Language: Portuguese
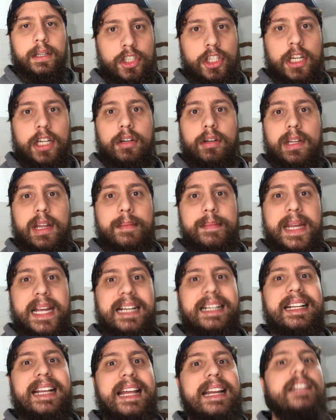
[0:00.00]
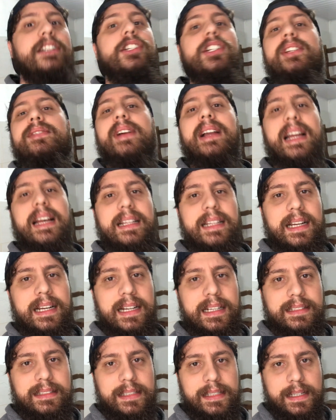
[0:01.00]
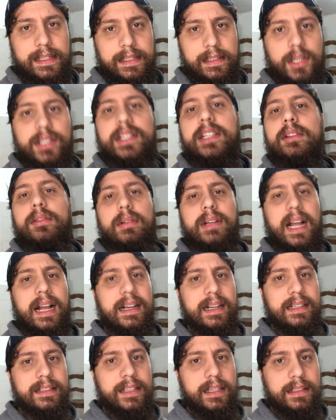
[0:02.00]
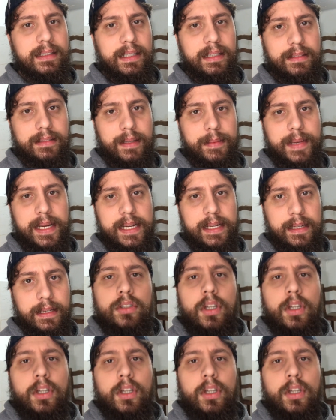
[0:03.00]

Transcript: Desligou na minha cara e disse que vai lá na delegacia. Pode ir, tu cagando e andando também.